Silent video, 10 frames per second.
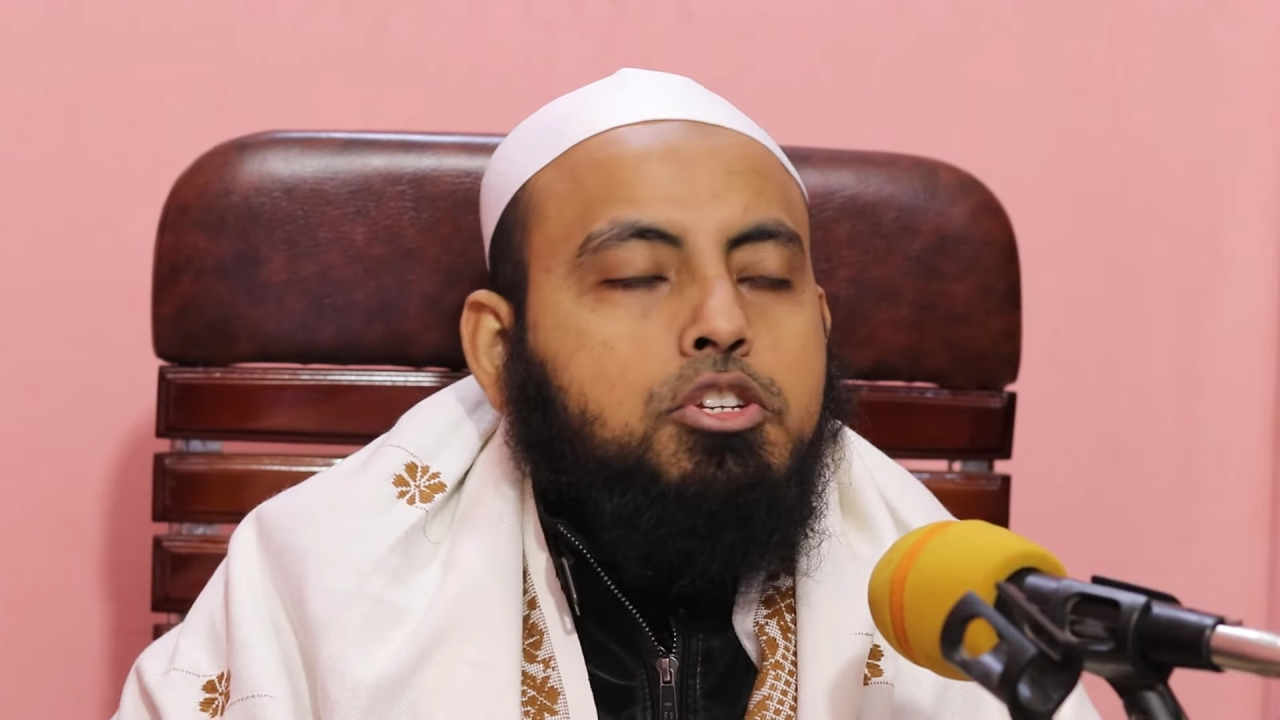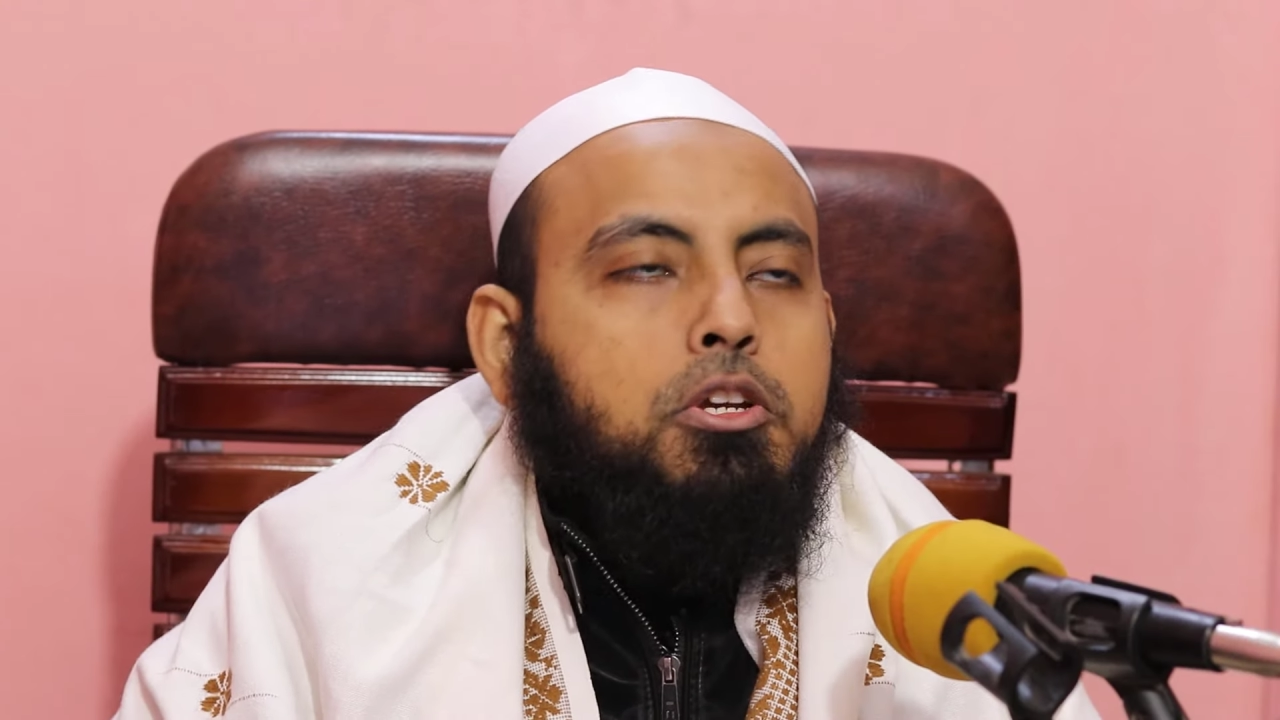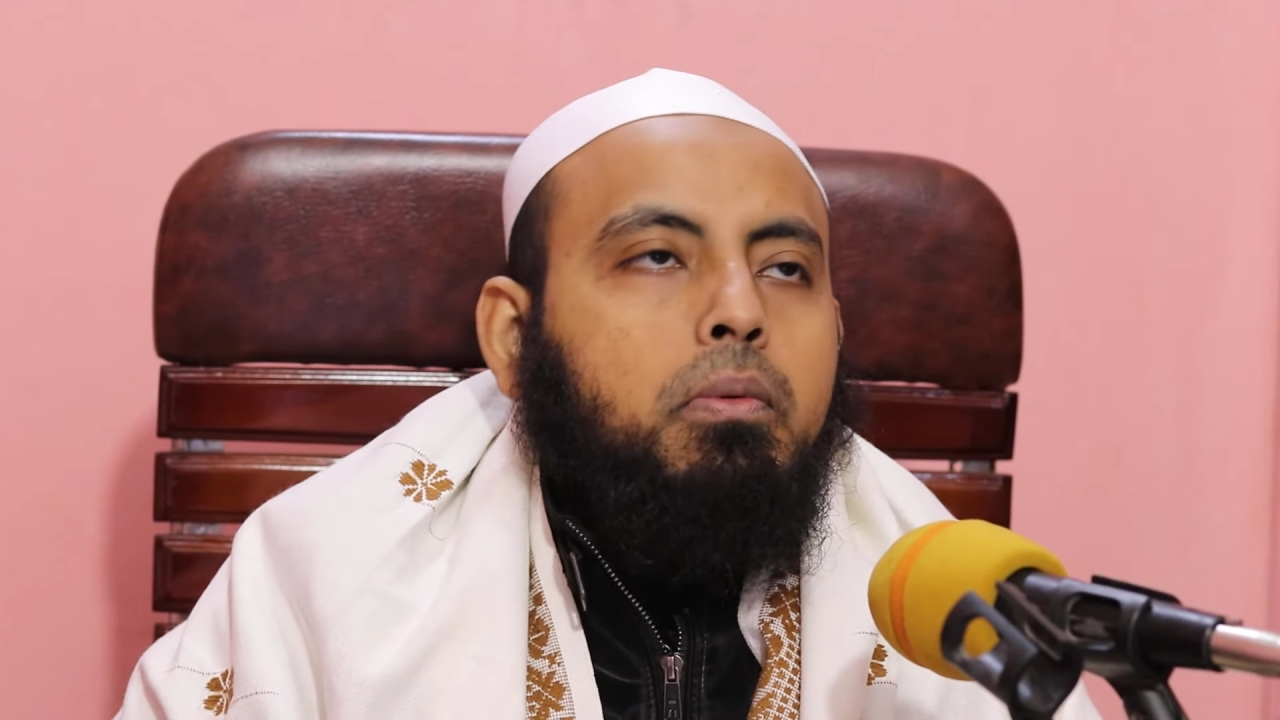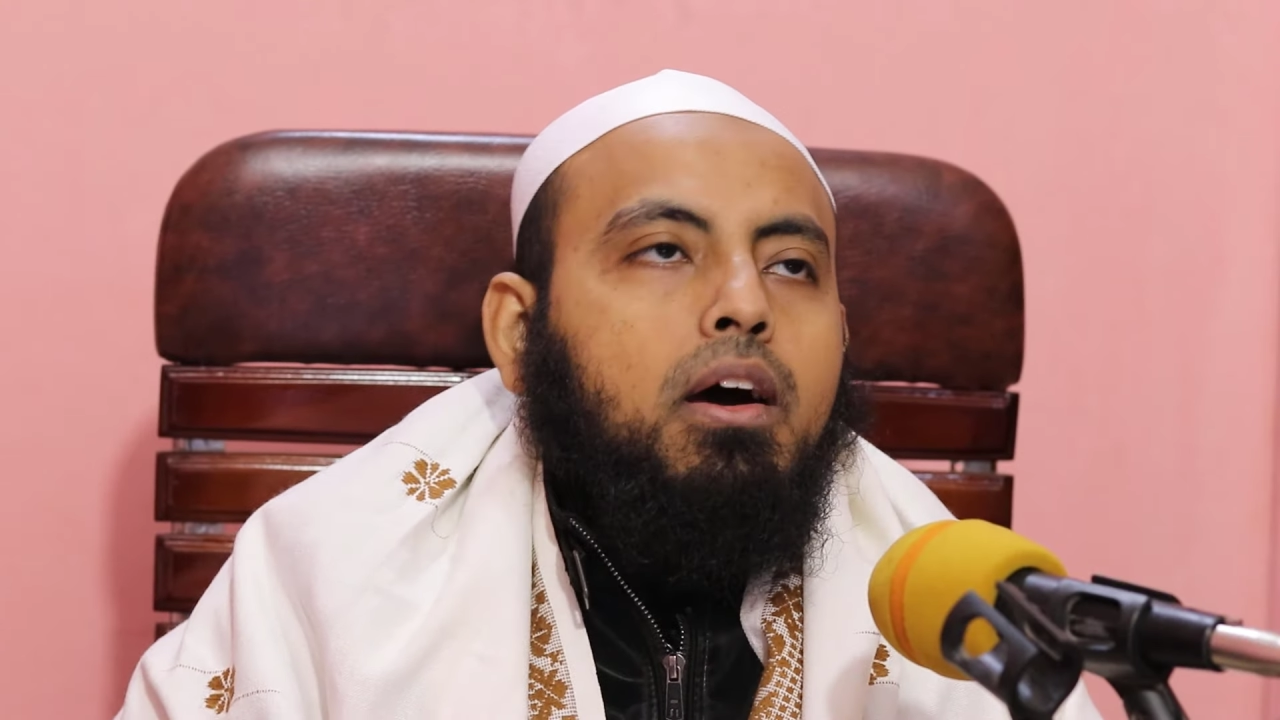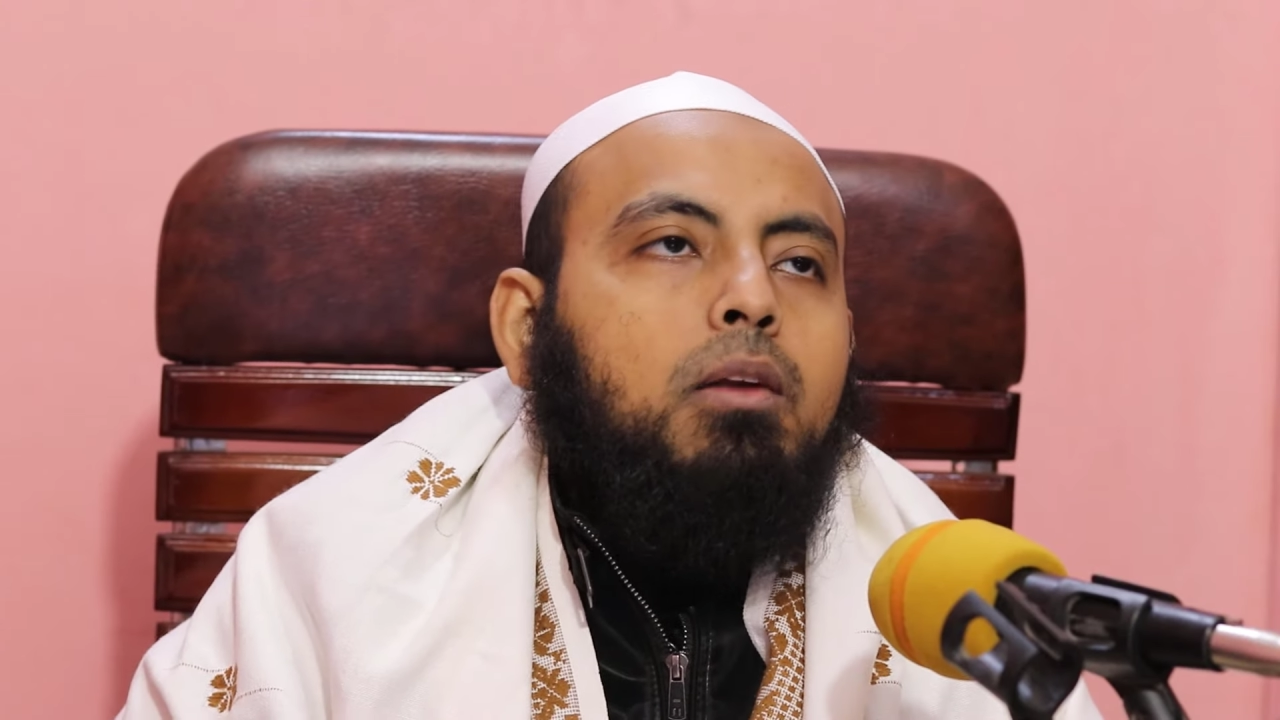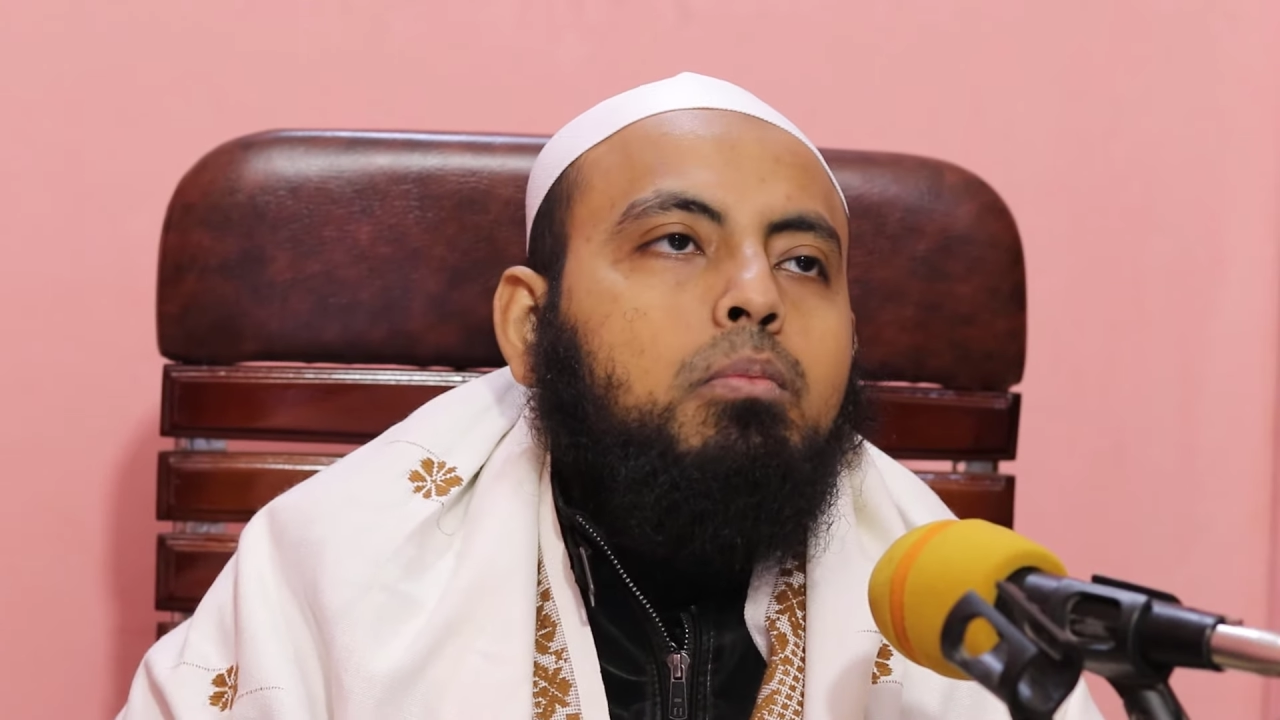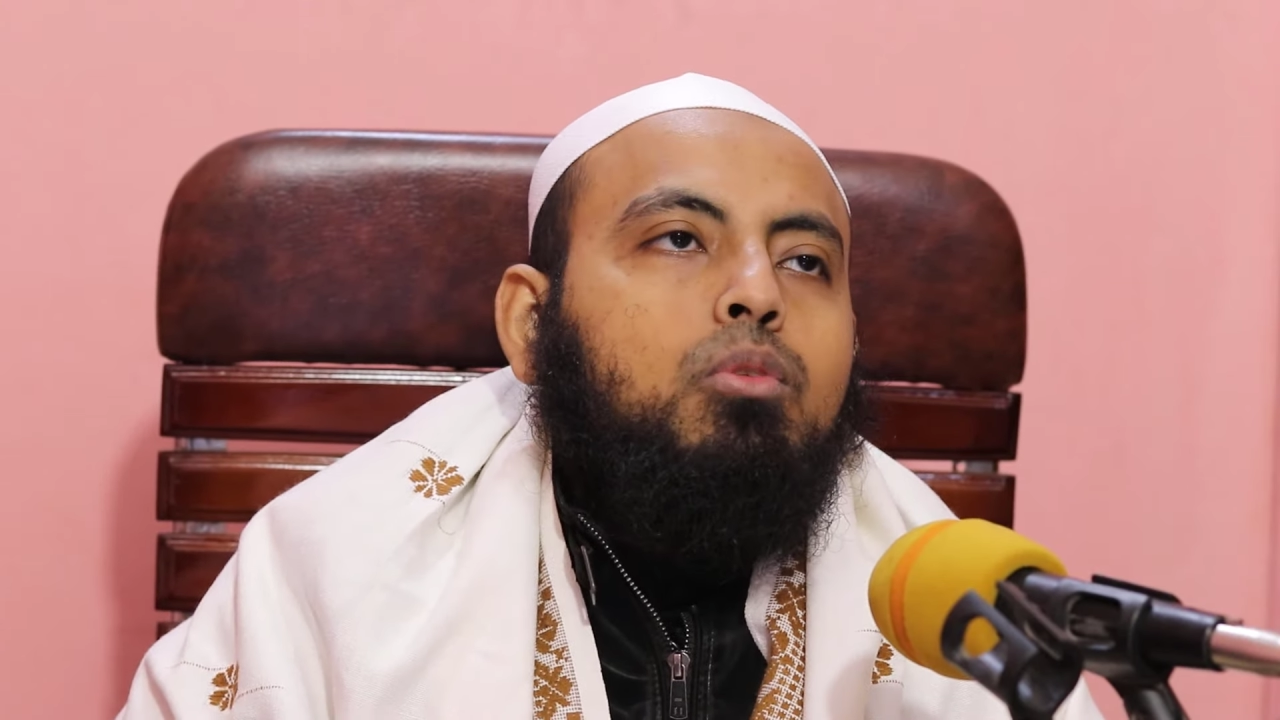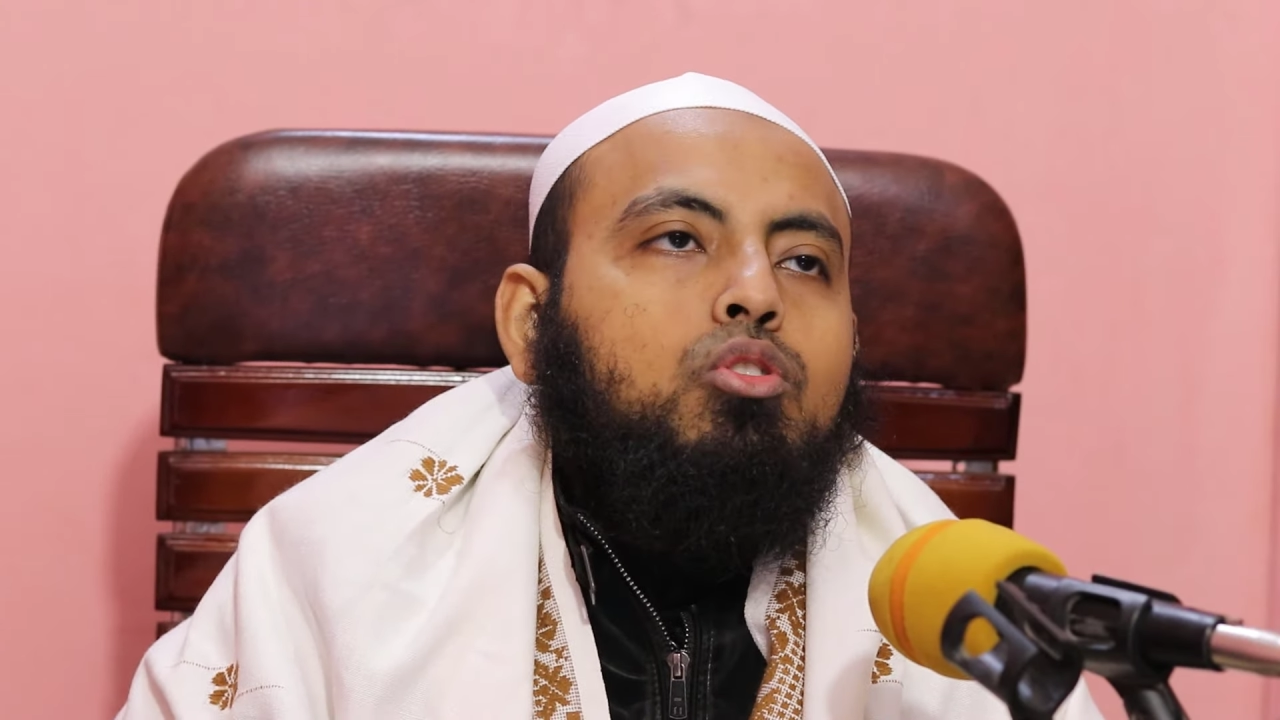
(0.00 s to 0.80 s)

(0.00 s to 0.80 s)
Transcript: জিহবার